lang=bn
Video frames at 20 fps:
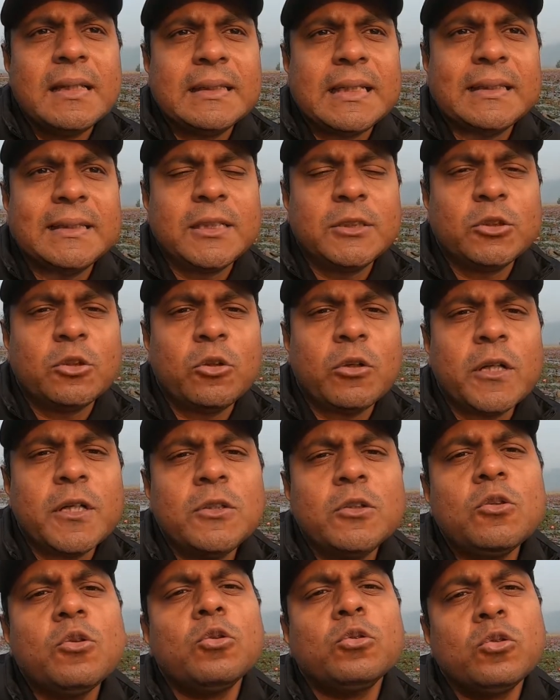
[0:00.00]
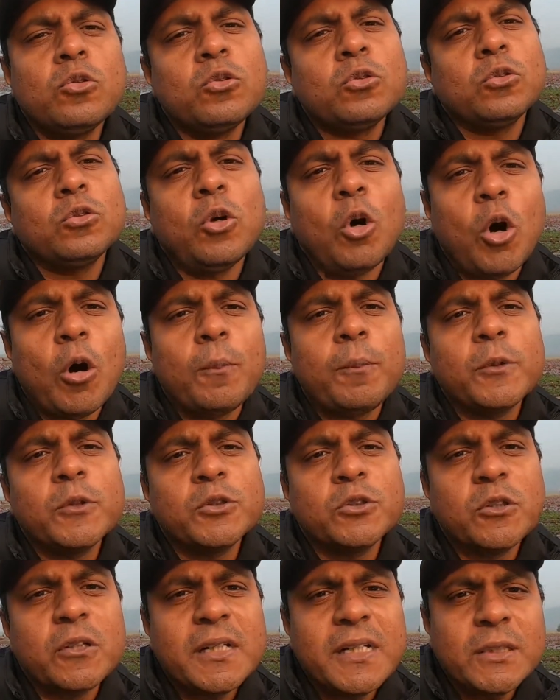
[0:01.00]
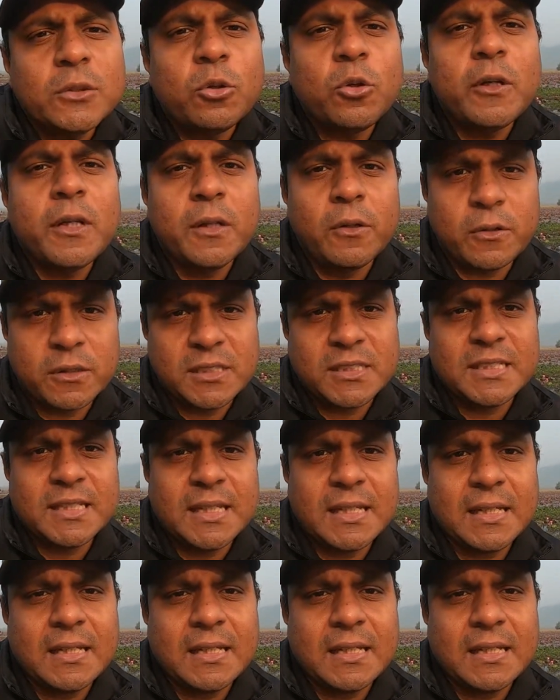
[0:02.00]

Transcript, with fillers: তাদের জন্য কিন্তু নতুন নতুন অপরচুনিটি তৈরি হচ্ছে